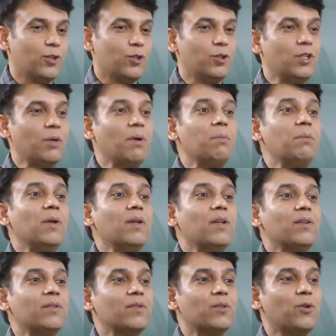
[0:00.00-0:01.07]
तो जब हम
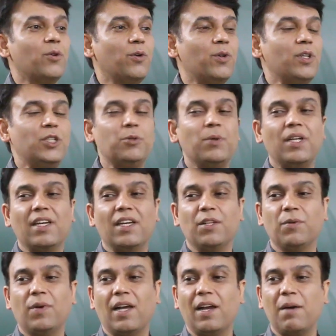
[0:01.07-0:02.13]
को ईश्वर के
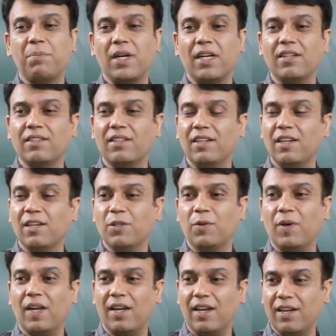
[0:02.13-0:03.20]
द्वारा प्रकृति के
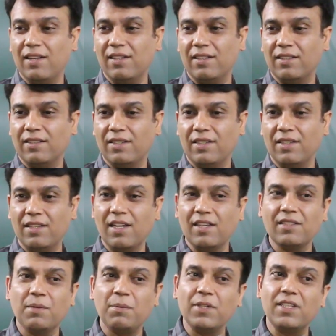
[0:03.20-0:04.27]
द्वारा इतना
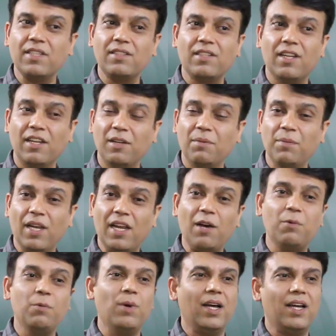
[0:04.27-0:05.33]
ज़बरदस्त शरीर मिला
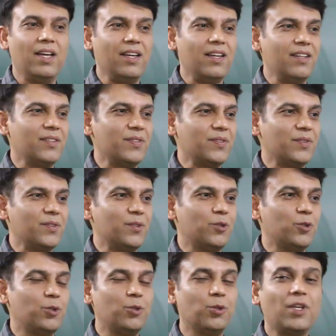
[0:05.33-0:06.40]
हुआ है
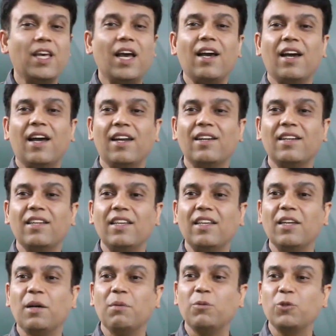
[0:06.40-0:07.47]
तो क्या कारण है
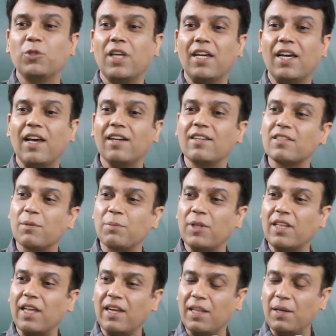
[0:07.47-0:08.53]
कि हम उसके कारण
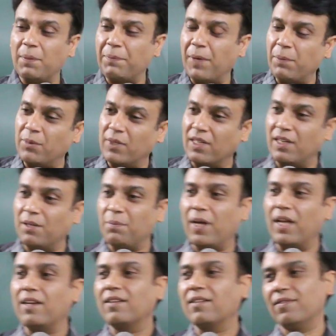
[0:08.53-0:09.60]
सफलता नहीं प्राप्त कर
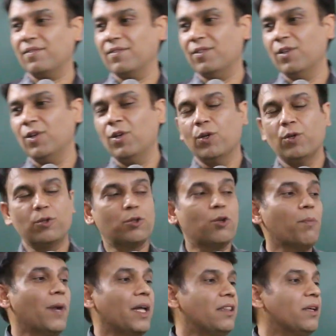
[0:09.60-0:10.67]
पा रहे
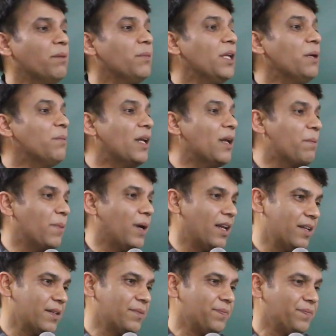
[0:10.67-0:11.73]
उसको माध्यम नहीं बना पा
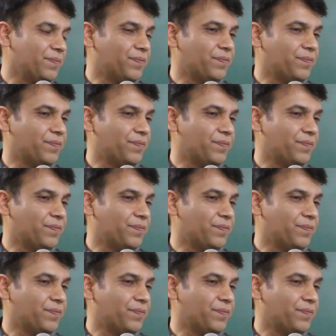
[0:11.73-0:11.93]
रहे